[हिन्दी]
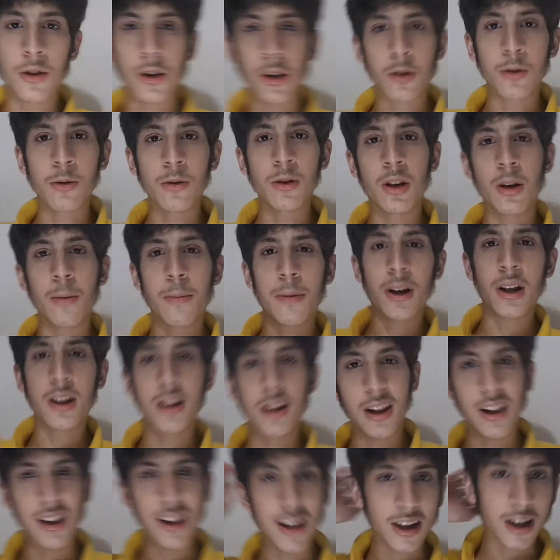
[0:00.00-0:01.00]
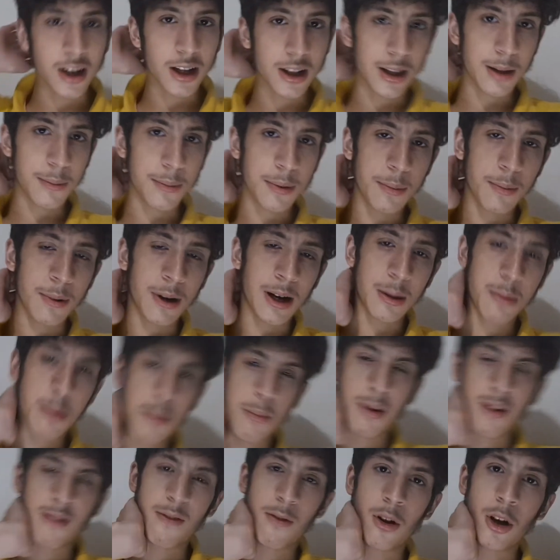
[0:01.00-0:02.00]
हुआ क्योंकि मेरा दिल नहीं करता अभी बाद
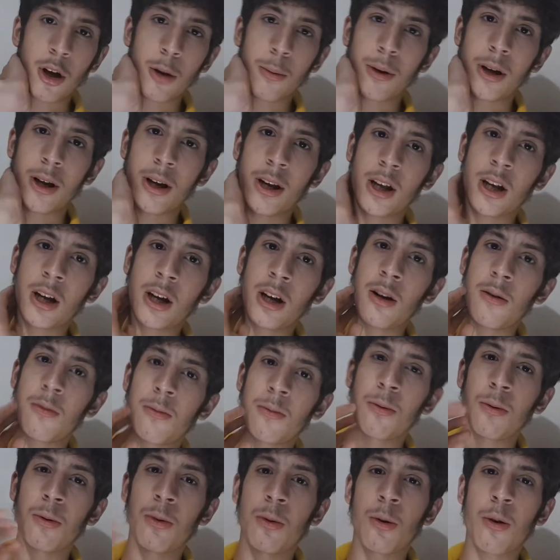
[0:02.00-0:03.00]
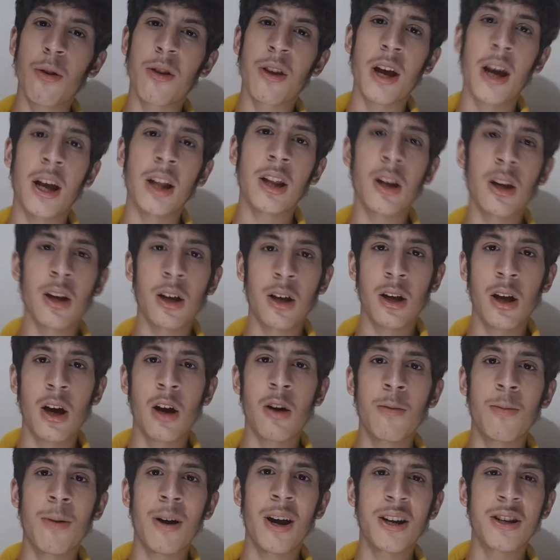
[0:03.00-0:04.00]
में फिर ब्लॉग बनाने का दोस्त आए थे कि
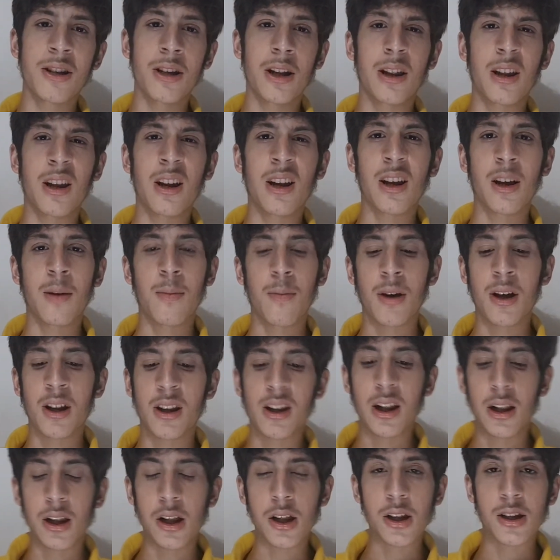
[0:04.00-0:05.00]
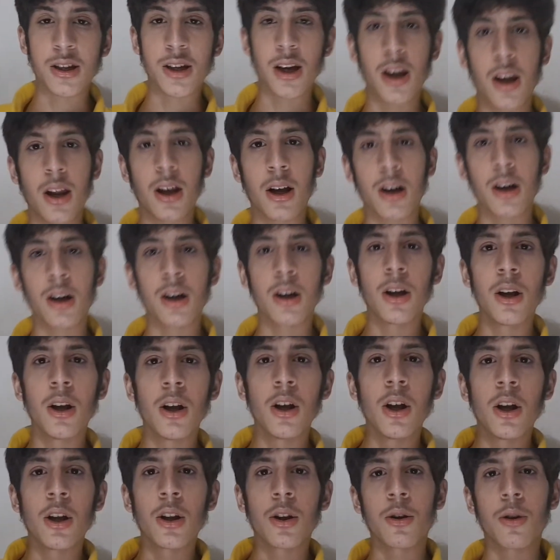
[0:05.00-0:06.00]
और बाहर चलते लेकिन मैं दिल नहीं जाने का
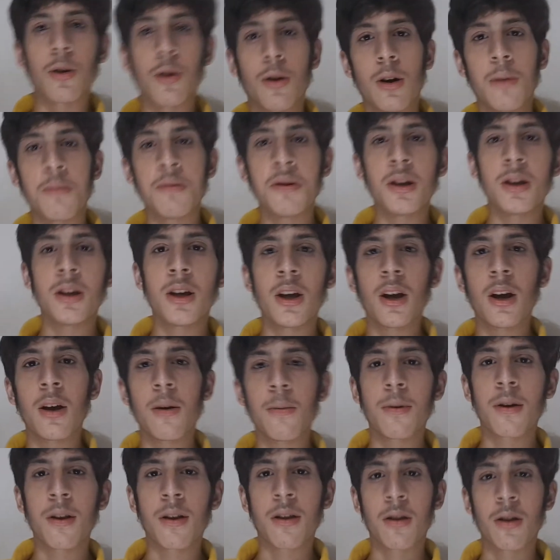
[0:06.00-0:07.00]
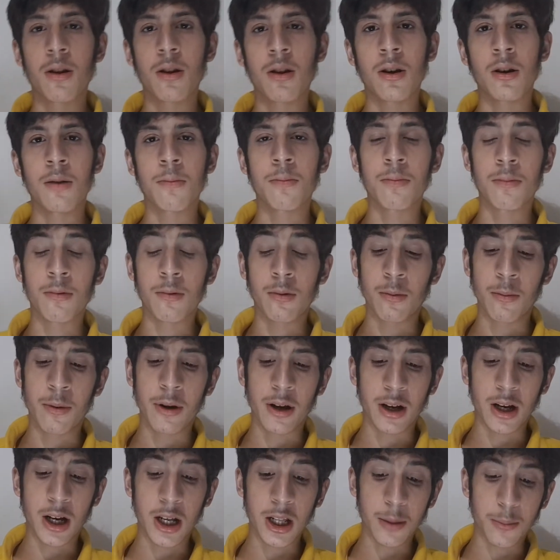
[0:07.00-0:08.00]
तो अभी ये बस
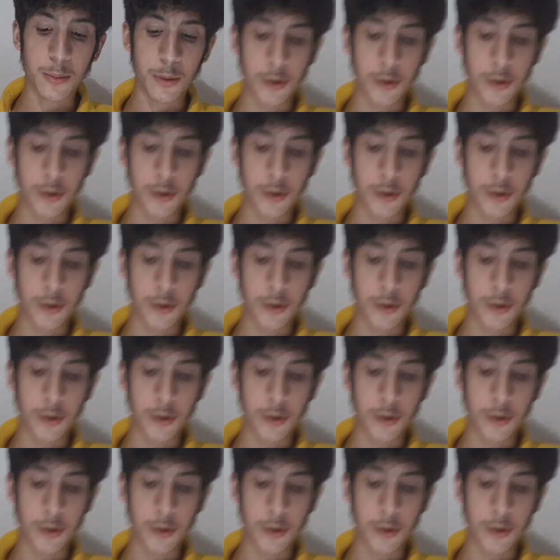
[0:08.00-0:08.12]
मैं कहा था